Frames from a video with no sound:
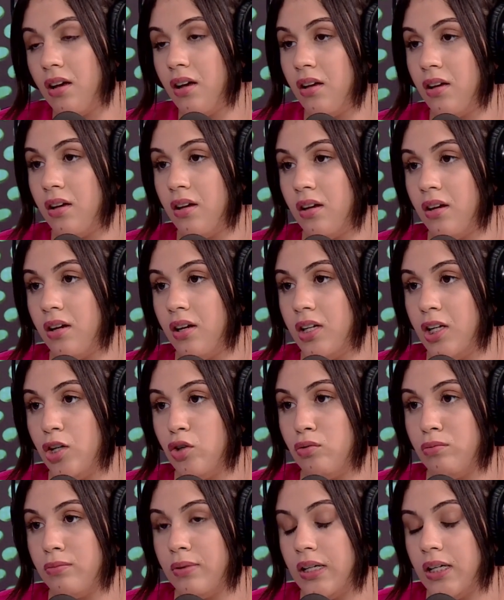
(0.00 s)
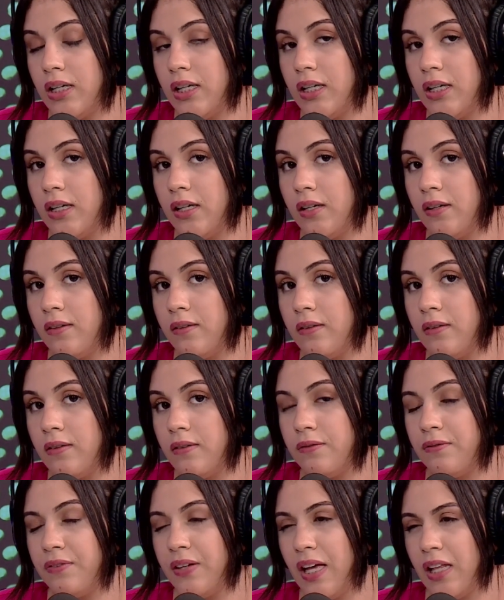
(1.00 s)
آه، اللي آه هما
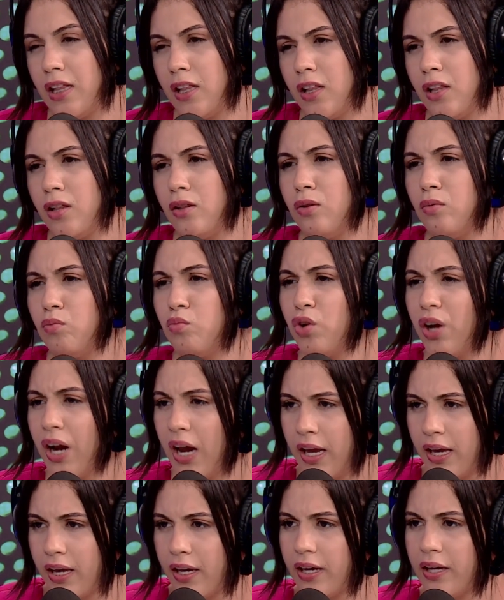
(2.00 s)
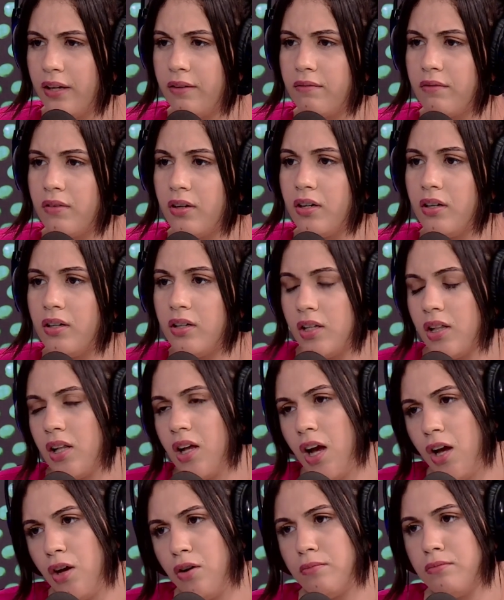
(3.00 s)
فئه المراهقين
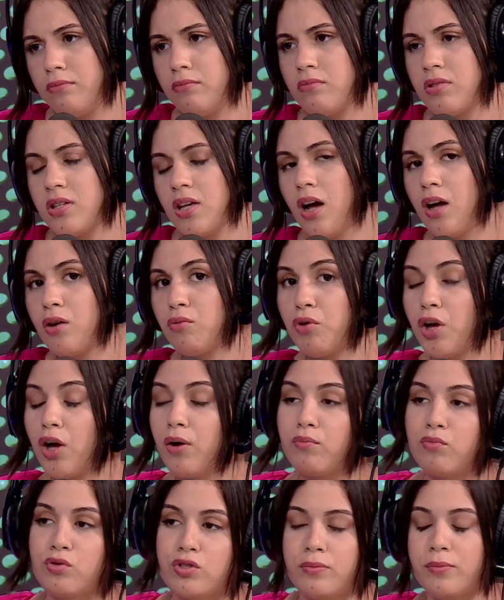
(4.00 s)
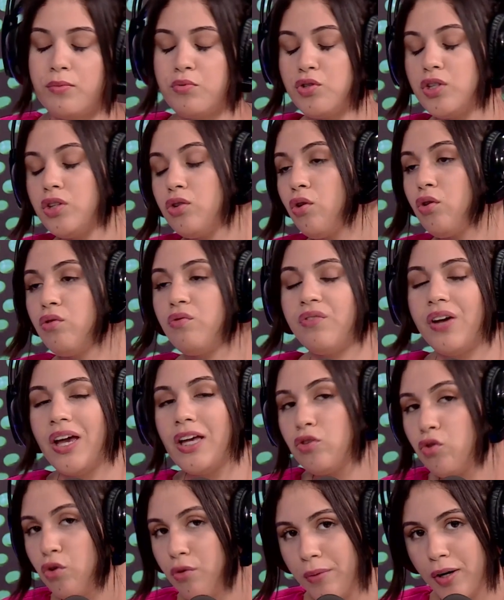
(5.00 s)
تلقاهم صغار ويخموا زعما باش يدخلوا في اي
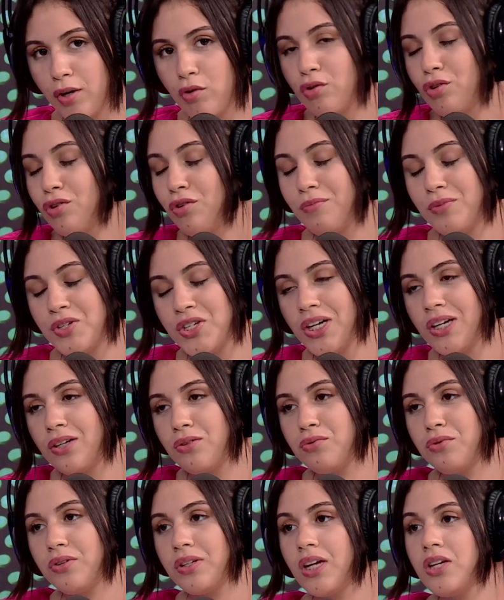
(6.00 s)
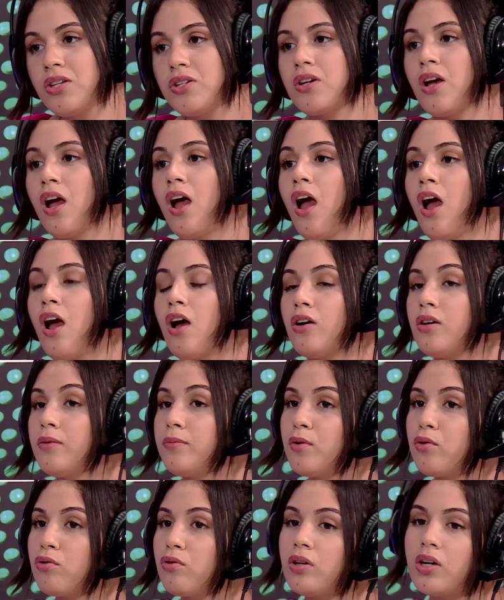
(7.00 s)
دومين قلت لكم ماشي غير التورناج
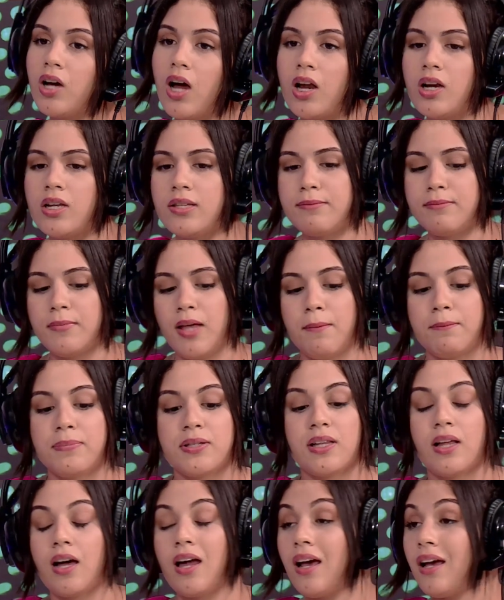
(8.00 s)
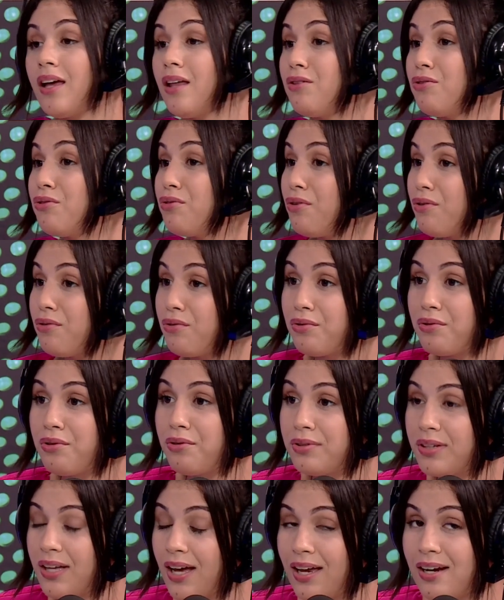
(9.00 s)
يبداو يقول لك اه لازم نحبس القرايه نو
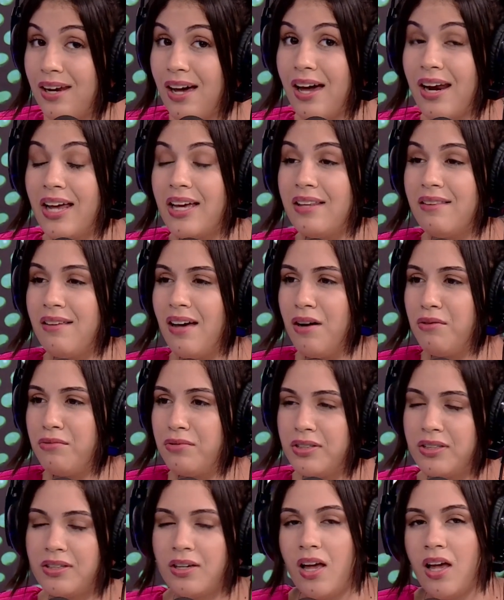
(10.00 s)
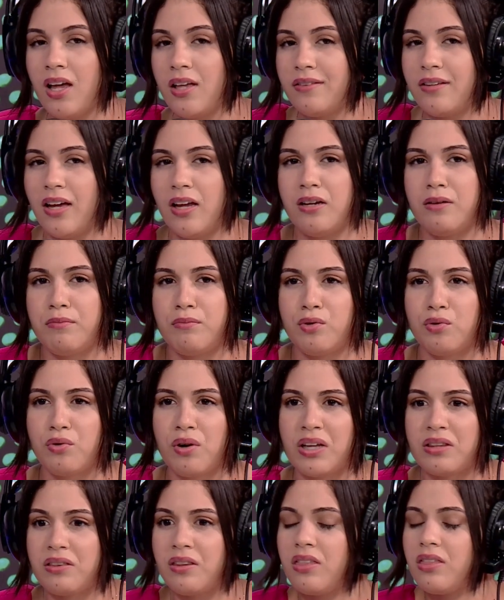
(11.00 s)
وكونتخير القرايه تعاونك تعلم
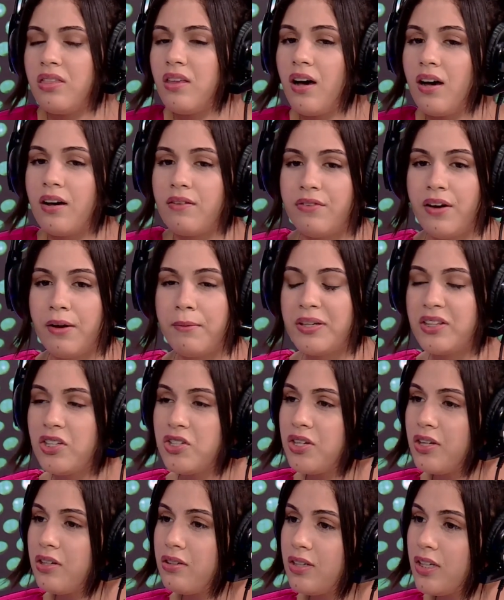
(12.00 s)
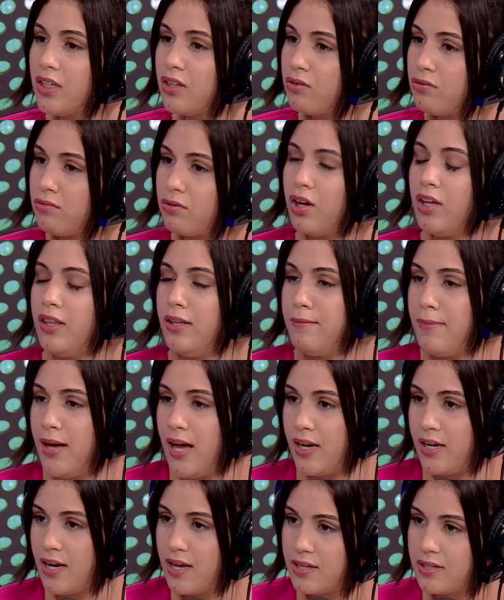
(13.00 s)
لغه تثقف عباك ديجا كي تقعدي
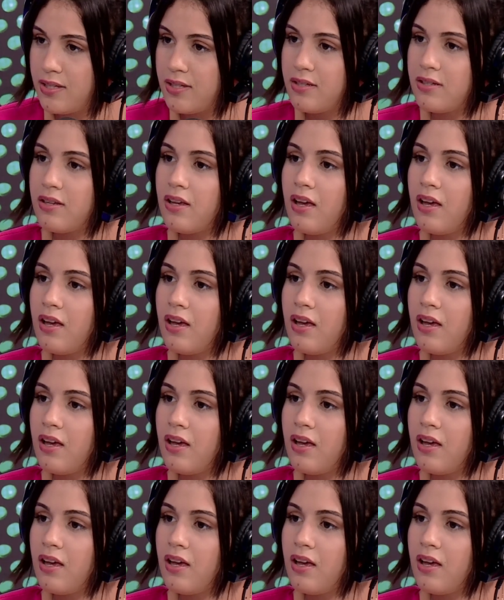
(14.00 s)
مع ناس